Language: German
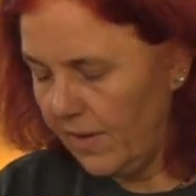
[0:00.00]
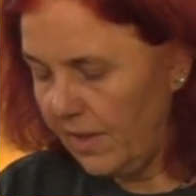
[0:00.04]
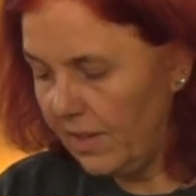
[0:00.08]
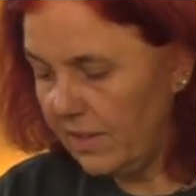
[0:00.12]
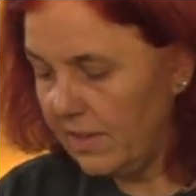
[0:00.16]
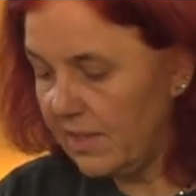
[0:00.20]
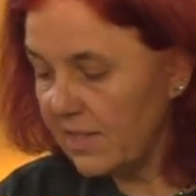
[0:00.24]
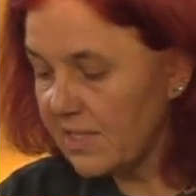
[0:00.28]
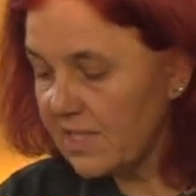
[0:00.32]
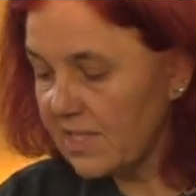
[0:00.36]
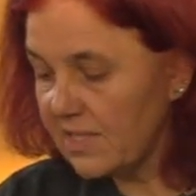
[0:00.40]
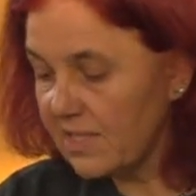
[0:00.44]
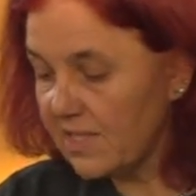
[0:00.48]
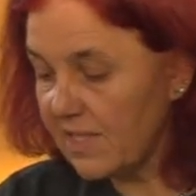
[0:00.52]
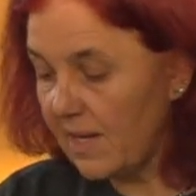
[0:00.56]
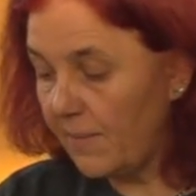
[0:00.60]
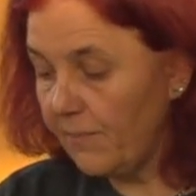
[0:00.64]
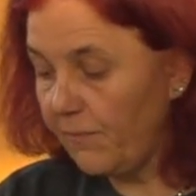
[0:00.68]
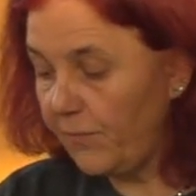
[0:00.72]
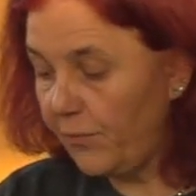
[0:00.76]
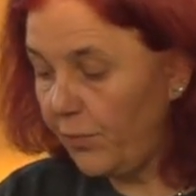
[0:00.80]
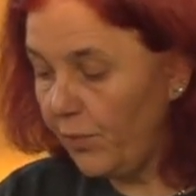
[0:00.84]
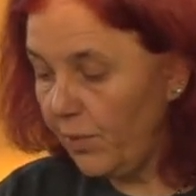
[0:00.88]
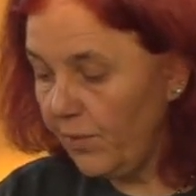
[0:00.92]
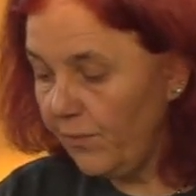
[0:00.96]
In
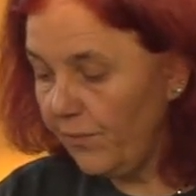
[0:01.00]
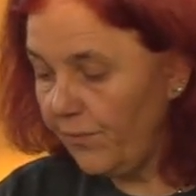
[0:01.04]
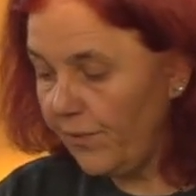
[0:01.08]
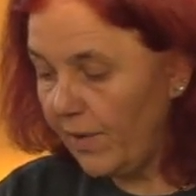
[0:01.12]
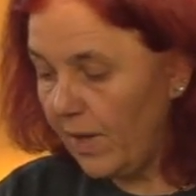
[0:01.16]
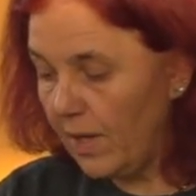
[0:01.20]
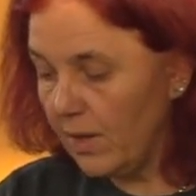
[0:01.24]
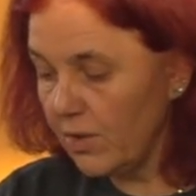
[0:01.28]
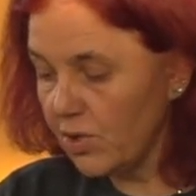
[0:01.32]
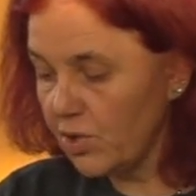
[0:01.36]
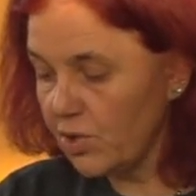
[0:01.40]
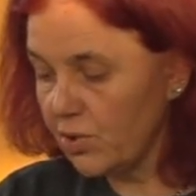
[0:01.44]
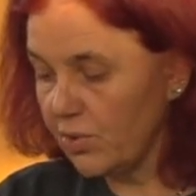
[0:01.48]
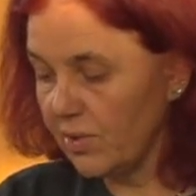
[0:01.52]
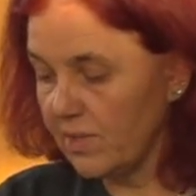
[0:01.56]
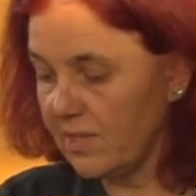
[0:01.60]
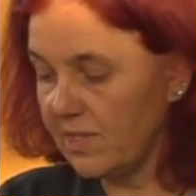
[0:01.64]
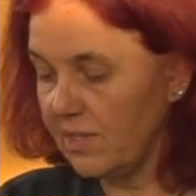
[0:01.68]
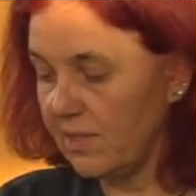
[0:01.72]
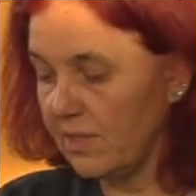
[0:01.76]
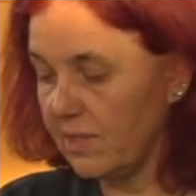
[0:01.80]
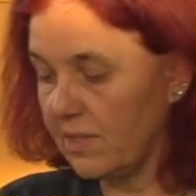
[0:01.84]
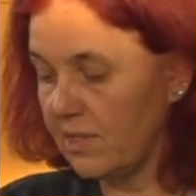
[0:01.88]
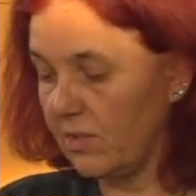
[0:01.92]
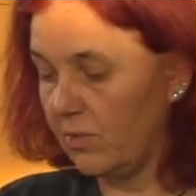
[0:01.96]
insgesamt fünf
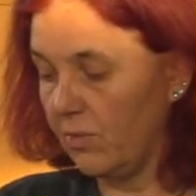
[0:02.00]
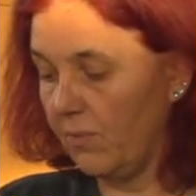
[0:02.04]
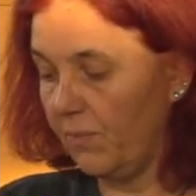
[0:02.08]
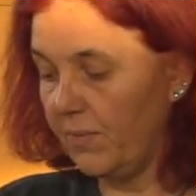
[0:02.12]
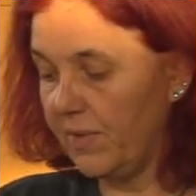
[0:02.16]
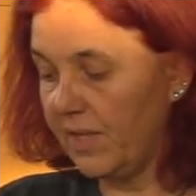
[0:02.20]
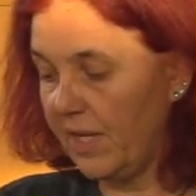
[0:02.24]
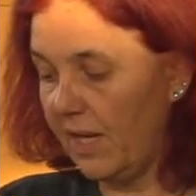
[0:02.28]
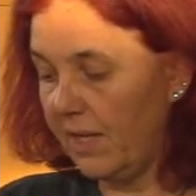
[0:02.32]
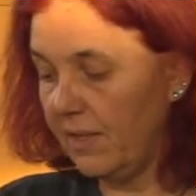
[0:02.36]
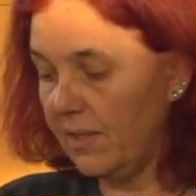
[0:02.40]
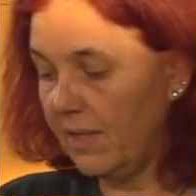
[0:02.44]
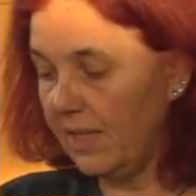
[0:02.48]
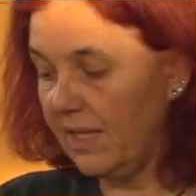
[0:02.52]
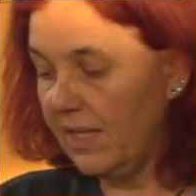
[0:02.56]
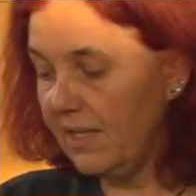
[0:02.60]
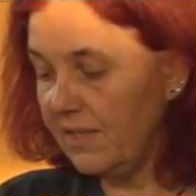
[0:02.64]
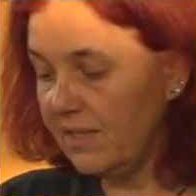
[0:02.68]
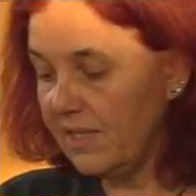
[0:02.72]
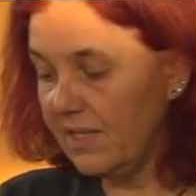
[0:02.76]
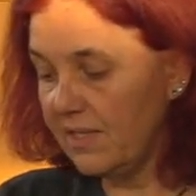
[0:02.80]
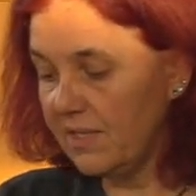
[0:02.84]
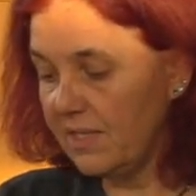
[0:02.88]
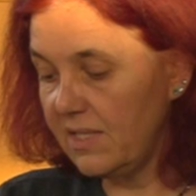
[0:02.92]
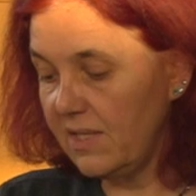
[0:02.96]
Ausschusssitzungen mit einer
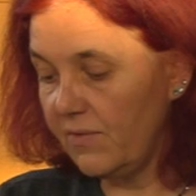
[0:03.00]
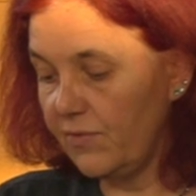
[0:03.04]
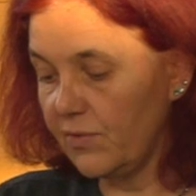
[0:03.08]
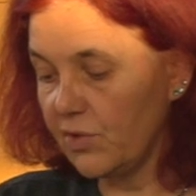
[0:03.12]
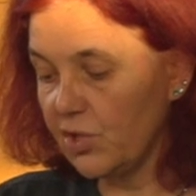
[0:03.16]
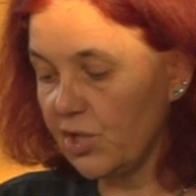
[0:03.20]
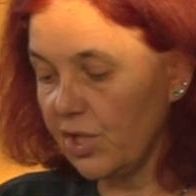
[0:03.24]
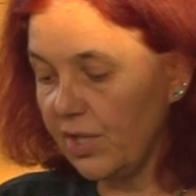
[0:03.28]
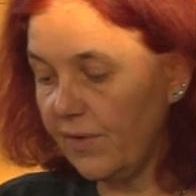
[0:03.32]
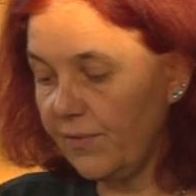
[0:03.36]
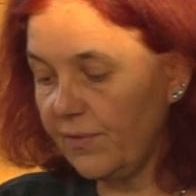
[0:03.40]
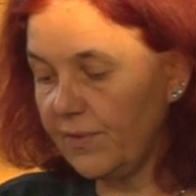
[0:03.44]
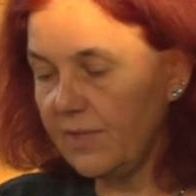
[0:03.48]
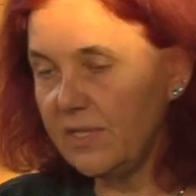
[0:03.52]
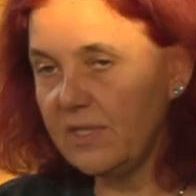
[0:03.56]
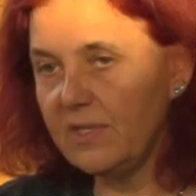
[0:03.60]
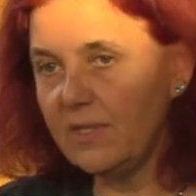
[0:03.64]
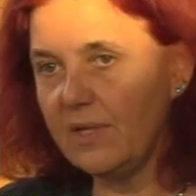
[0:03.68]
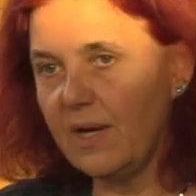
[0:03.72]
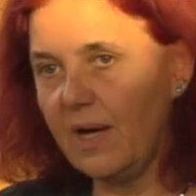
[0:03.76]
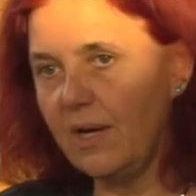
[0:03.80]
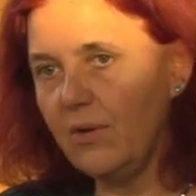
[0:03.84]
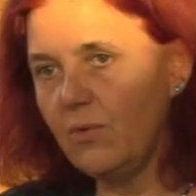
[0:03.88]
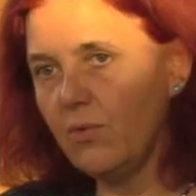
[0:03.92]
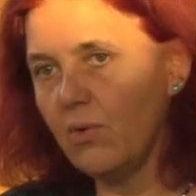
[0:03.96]
intensiven
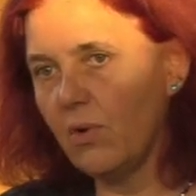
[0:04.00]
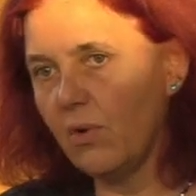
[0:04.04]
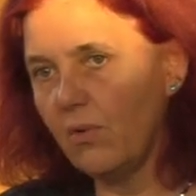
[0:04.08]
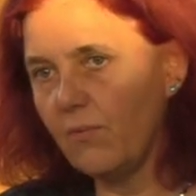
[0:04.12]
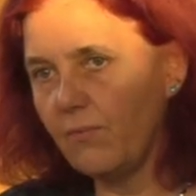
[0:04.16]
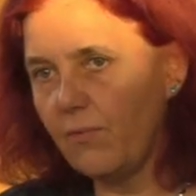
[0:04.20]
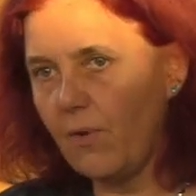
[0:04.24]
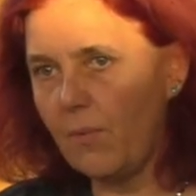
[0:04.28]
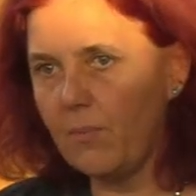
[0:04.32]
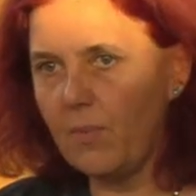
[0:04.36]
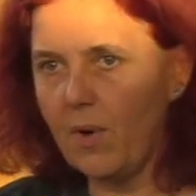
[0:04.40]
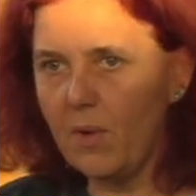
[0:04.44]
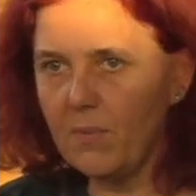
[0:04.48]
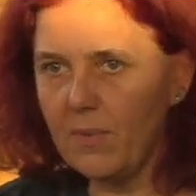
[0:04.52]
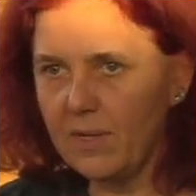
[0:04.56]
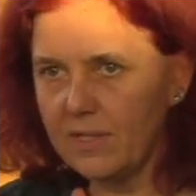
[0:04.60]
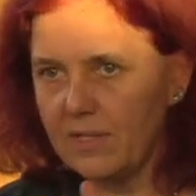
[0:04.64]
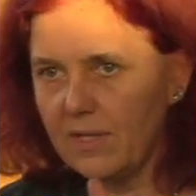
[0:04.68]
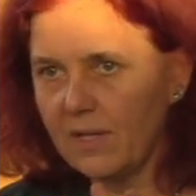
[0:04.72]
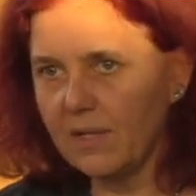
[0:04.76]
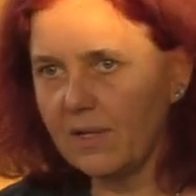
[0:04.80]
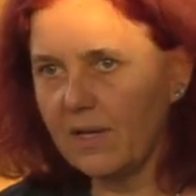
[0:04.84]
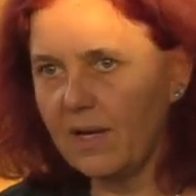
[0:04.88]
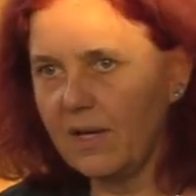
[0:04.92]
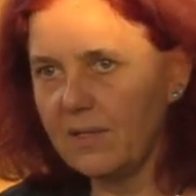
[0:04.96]
schriftlichen Anhörung, Frau Baum
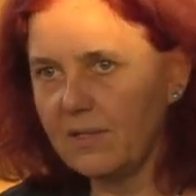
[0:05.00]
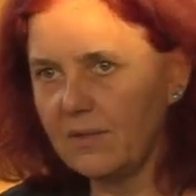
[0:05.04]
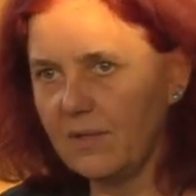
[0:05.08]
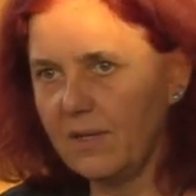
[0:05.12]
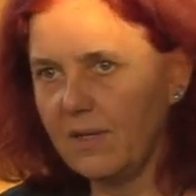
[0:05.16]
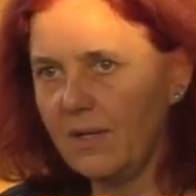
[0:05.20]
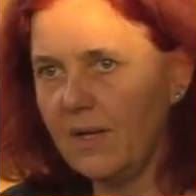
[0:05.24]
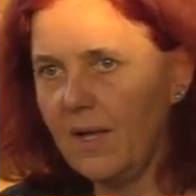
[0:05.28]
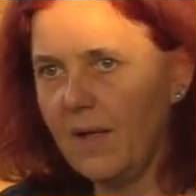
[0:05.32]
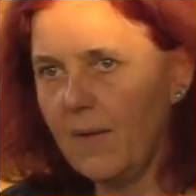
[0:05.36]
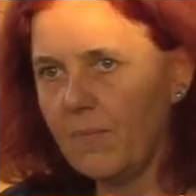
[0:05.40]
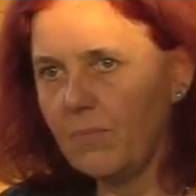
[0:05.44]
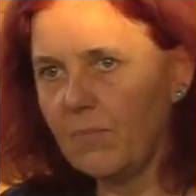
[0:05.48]
hat ja gerade